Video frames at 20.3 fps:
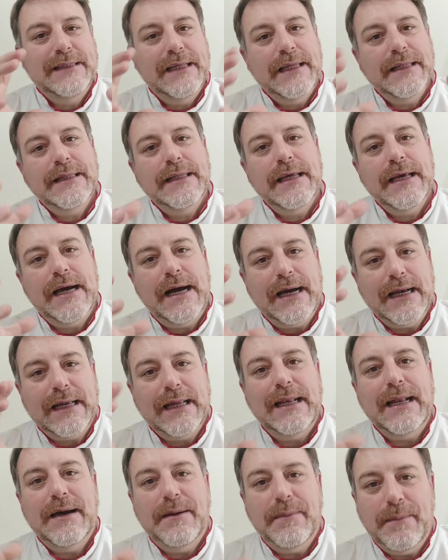tiende a
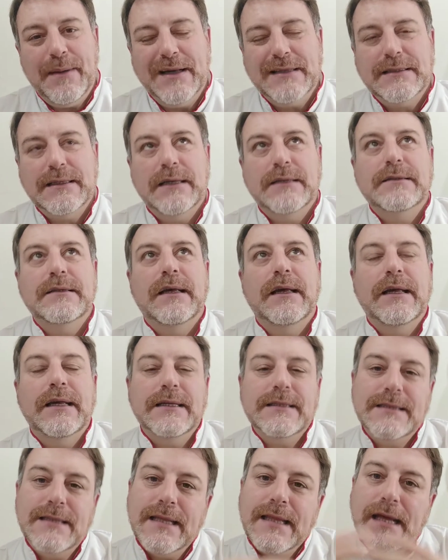que las masas
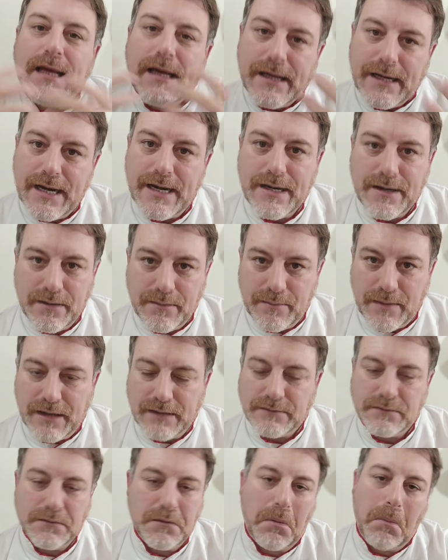se desgranen
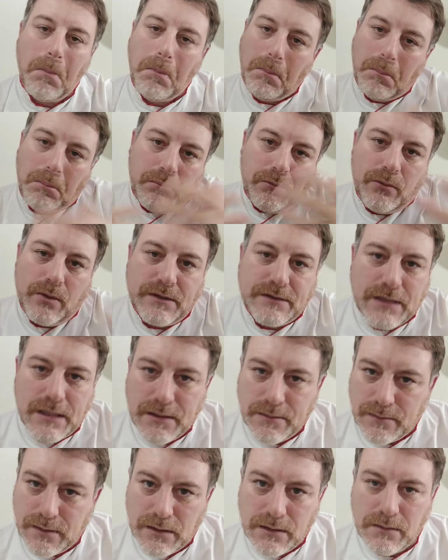más no
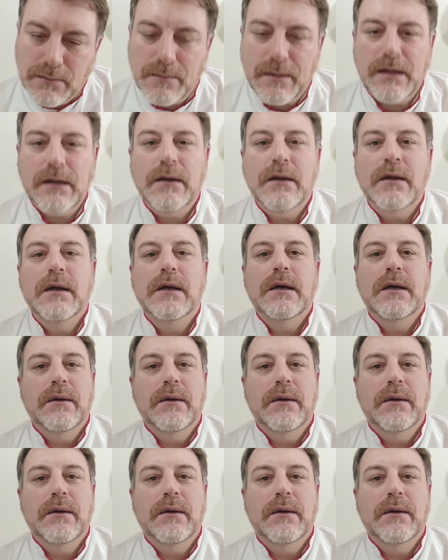está ni bien ni mal,